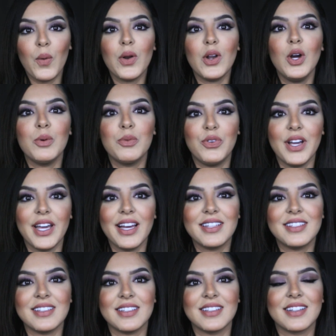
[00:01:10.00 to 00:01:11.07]
اول حب في
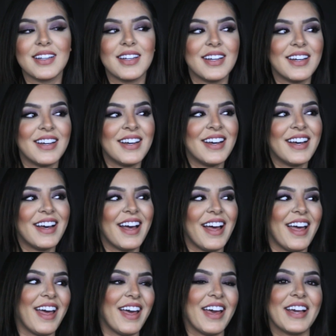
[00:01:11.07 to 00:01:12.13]
حياتي
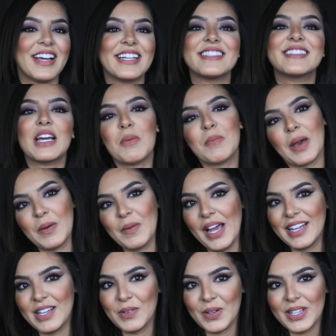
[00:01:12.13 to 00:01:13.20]
آه، كنت كنبغي
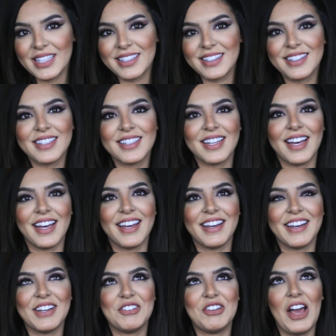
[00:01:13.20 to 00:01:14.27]
واحد الولد
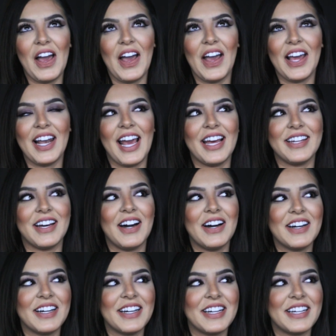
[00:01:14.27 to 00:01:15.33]
شحال هذا
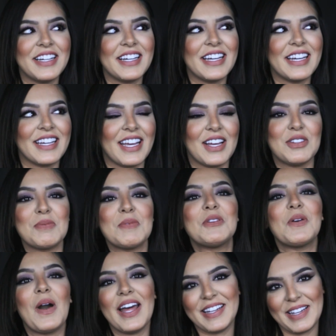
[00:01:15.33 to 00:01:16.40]
كان
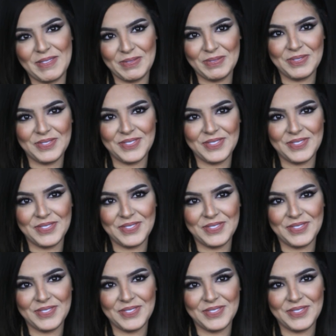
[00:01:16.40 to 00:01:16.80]
سميتو ادم